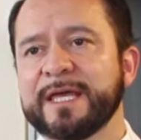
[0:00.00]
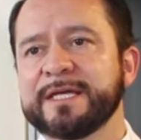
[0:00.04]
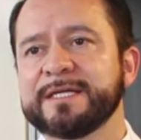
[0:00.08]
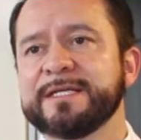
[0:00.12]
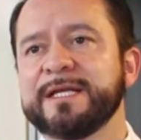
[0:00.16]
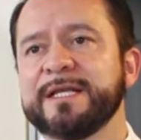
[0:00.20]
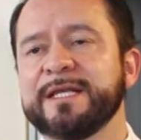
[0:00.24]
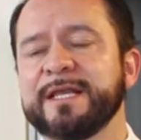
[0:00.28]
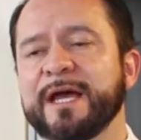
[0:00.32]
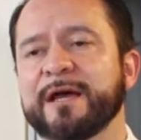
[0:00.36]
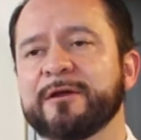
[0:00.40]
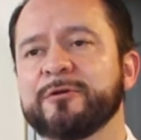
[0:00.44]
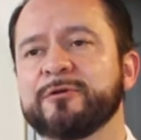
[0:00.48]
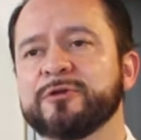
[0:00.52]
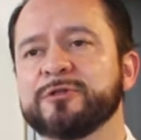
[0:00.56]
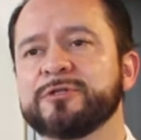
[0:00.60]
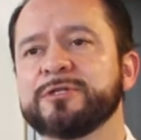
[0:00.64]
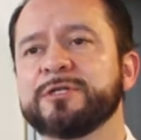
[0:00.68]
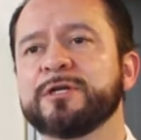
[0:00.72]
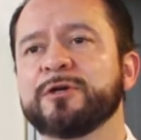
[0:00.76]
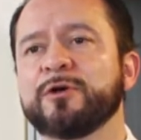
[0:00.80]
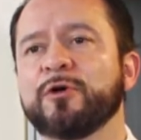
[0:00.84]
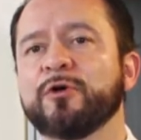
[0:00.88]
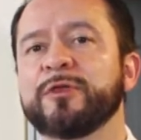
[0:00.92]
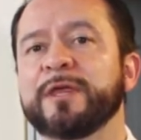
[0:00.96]
hace el
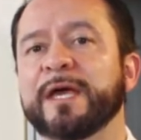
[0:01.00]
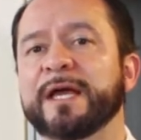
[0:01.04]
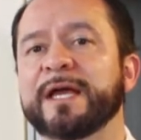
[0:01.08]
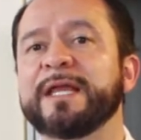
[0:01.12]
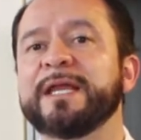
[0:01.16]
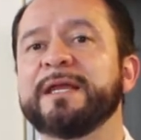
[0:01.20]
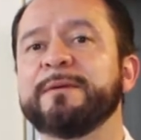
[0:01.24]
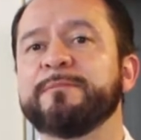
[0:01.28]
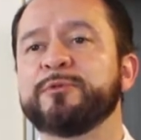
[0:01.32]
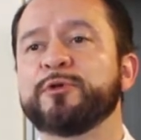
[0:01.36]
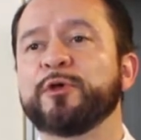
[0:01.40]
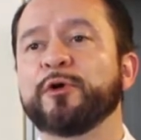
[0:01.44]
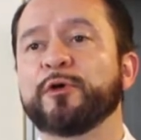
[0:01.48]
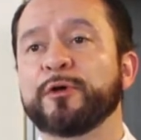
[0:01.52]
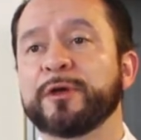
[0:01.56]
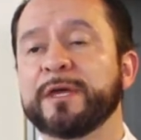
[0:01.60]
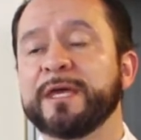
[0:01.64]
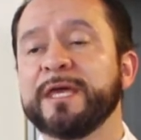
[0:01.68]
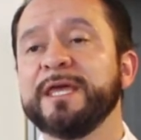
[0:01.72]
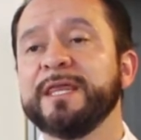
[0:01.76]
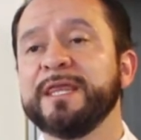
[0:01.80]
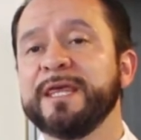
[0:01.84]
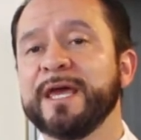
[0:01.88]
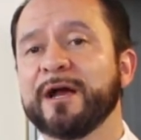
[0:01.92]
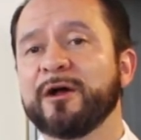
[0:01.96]
diagnóstico de
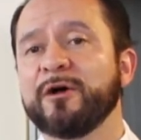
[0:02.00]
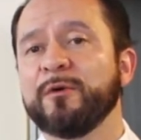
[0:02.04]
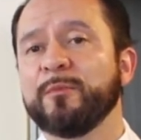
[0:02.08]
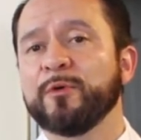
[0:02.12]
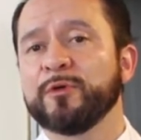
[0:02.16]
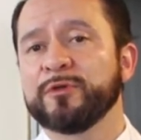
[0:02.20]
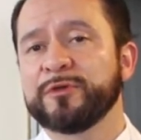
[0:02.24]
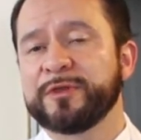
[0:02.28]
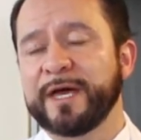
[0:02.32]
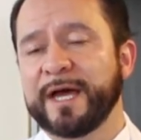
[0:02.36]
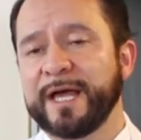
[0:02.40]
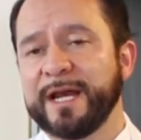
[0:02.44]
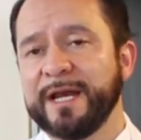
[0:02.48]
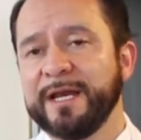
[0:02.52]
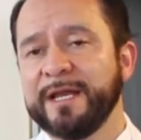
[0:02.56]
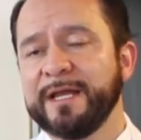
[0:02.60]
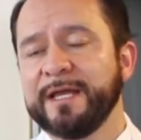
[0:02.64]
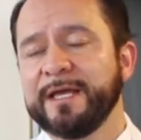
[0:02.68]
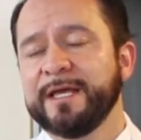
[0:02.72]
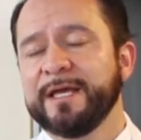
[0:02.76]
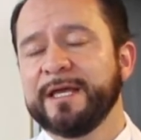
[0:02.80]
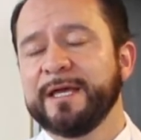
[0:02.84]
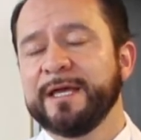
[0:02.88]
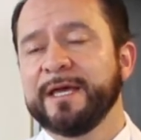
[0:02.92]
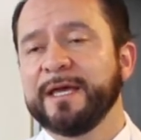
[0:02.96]
criptorquidia como tal,
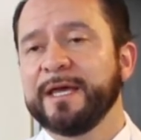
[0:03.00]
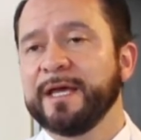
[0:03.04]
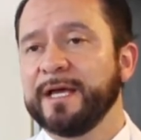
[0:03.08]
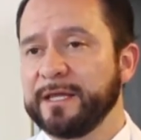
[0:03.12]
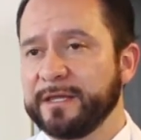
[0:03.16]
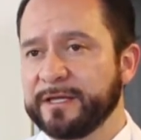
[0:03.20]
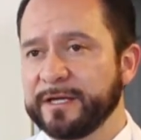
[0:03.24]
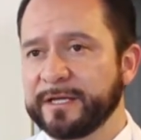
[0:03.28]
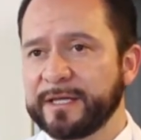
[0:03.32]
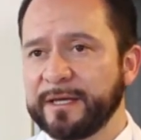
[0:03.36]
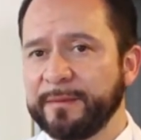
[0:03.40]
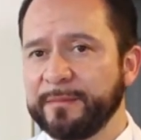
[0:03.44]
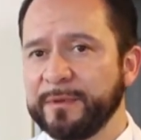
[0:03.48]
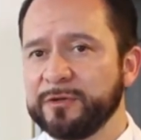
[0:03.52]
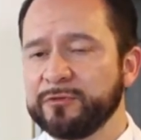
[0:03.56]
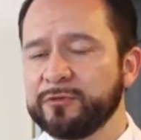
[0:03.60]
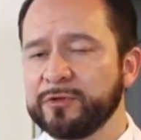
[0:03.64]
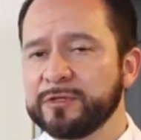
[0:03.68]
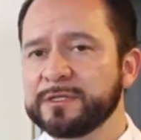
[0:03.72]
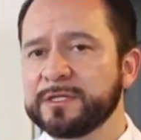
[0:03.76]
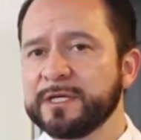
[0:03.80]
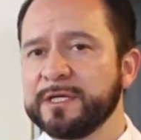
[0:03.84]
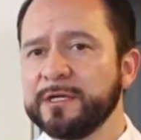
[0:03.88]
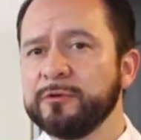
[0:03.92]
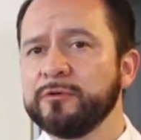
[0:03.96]
el tratamiento
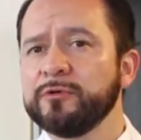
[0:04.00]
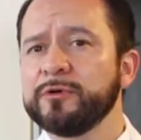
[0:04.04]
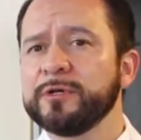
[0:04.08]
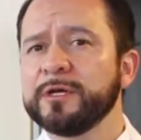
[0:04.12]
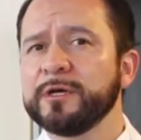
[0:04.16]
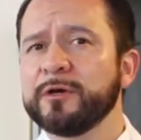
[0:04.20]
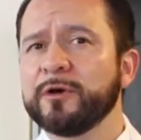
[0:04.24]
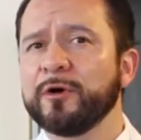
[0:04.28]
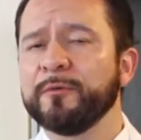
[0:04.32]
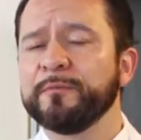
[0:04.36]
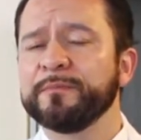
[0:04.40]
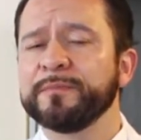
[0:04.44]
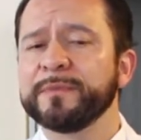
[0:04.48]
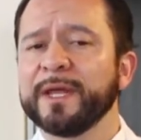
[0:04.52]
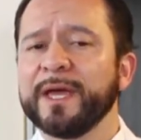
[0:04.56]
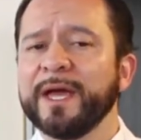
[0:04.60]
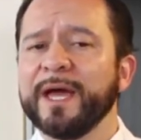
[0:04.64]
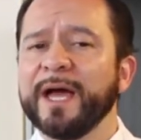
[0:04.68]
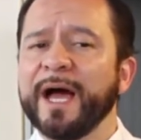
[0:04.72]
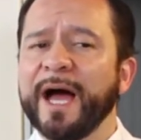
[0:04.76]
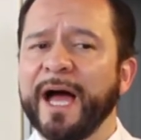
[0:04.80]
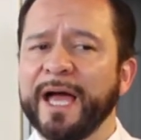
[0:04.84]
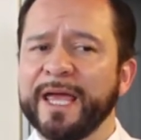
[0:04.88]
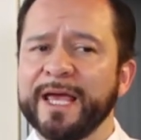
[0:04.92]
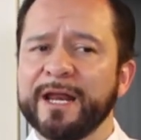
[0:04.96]
es quirúrgico.
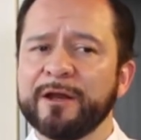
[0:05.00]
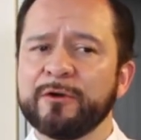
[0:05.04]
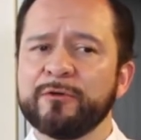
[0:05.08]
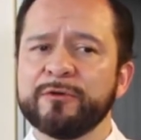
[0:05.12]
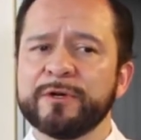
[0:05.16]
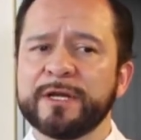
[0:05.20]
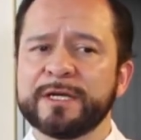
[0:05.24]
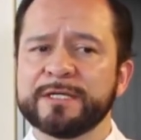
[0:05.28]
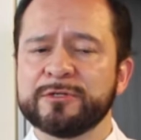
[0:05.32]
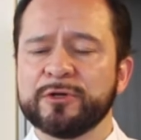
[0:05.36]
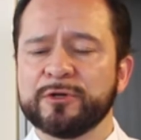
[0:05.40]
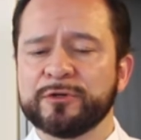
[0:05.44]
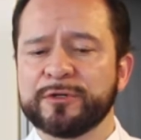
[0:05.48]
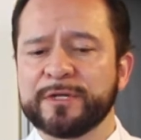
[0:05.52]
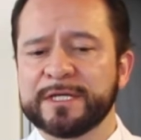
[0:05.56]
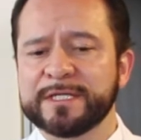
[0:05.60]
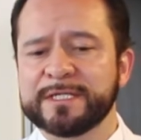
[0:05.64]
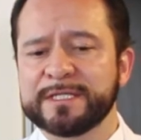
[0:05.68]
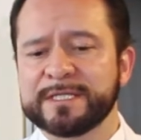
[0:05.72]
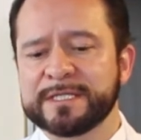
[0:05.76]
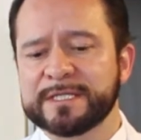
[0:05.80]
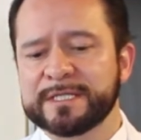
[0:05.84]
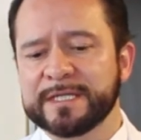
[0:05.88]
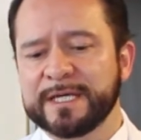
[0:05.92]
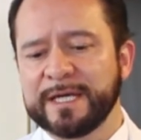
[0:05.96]
Hay algunas
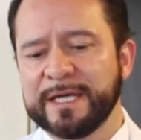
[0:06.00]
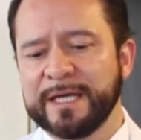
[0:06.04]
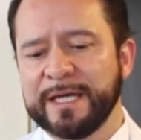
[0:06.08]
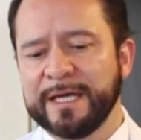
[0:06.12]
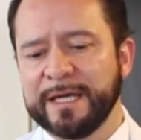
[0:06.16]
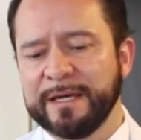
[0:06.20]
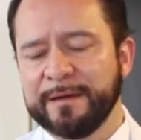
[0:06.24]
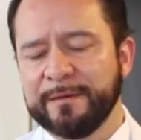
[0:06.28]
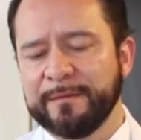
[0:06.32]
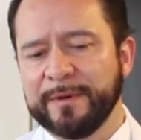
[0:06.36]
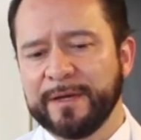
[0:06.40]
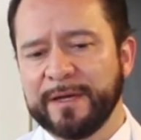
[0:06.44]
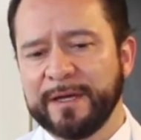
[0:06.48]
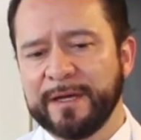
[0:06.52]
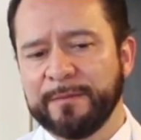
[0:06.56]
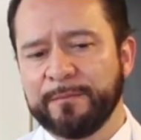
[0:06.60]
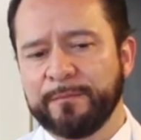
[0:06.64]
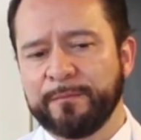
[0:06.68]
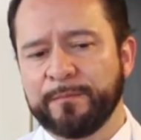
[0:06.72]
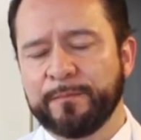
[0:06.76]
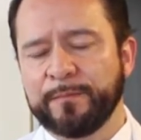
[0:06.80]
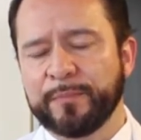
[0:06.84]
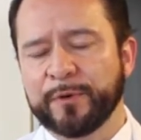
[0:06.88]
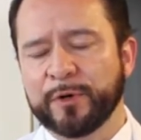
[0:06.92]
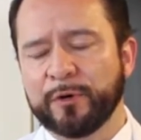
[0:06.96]
otras
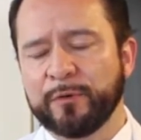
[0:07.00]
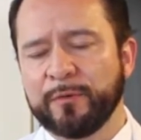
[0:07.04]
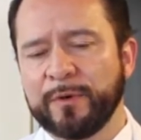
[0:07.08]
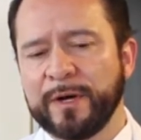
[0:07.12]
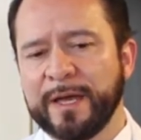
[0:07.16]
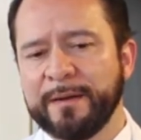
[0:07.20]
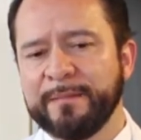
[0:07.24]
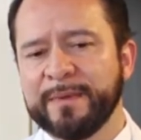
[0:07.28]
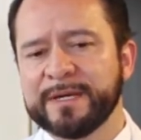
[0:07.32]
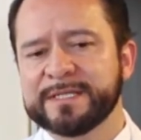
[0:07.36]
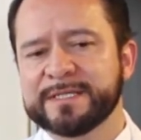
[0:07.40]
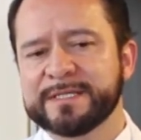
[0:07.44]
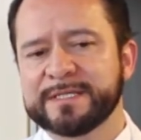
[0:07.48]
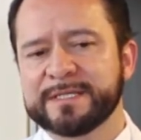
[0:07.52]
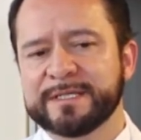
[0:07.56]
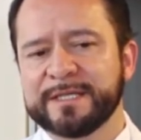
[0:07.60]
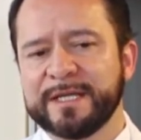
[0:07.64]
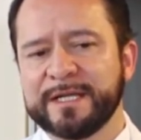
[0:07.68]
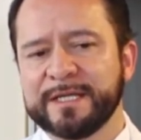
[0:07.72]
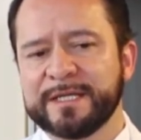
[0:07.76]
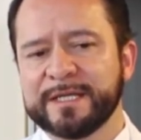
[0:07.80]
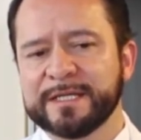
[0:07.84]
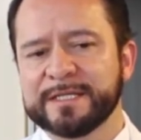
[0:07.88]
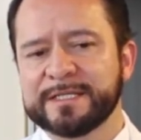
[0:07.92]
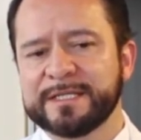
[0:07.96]
problemas
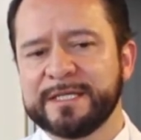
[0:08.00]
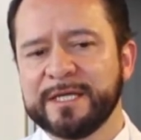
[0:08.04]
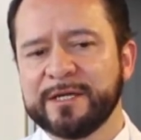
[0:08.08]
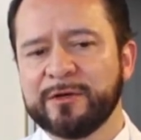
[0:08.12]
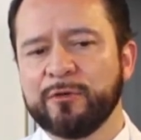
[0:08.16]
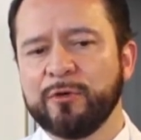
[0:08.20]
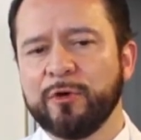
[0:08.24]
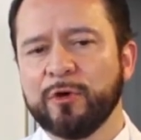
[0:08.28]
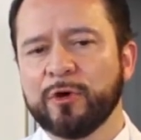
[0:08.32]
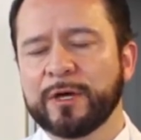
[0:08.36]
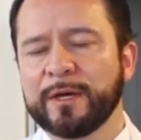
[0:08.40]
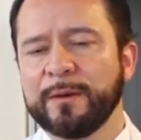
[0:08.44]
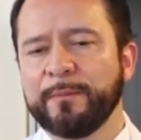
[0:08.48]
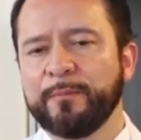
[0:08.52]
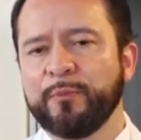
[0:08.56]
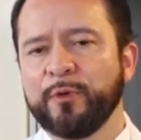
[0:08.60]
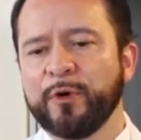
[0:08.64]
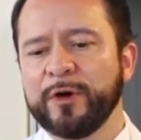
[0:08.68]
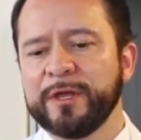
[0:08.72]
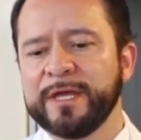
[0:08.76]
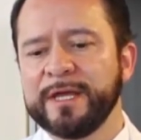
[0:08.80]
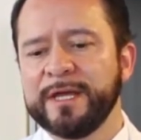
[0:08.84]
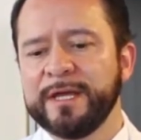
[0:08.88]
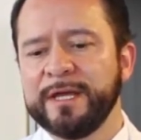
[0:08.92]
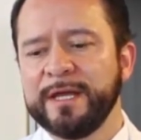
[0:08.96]
del testículo que
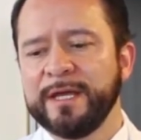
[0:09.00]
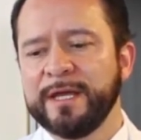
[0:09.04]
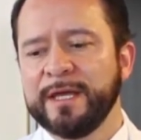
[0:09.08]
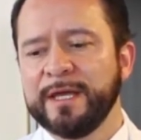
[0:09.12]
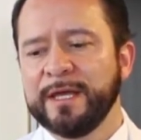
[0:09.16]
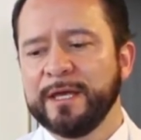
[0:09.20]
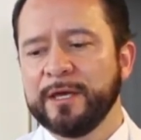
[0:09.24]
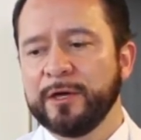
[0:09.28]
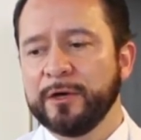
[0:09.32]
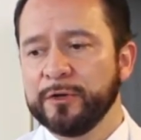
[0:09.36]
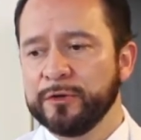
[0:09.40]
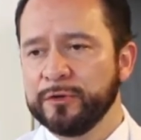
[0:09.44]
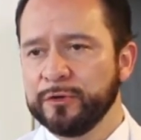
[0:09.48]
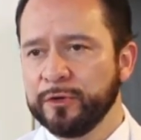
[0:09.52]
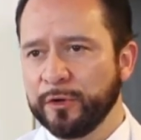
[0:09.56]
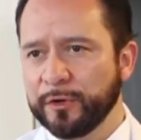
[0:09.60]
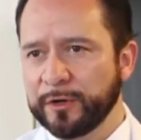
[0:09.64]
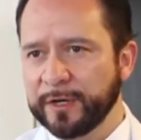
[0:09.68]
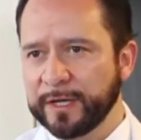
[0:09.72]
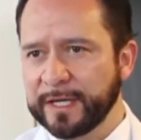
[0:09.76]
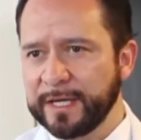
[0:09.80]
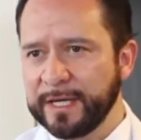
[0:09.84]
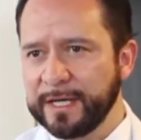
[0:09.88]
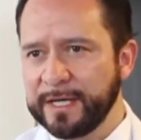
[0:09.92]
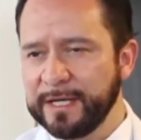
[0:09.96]
pueden no
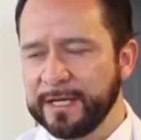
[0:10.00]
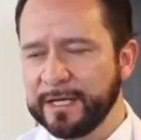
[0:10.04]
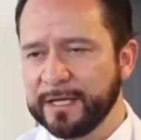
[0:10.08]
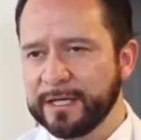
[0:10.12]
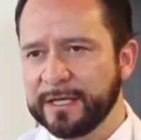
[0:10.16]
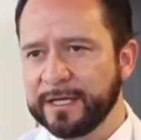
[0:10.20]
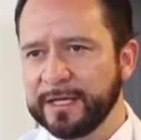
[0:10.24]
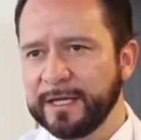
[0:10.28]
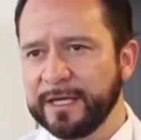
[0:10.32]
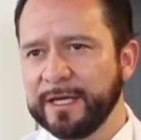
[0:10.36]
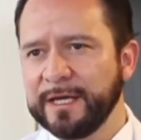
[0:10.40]
requerir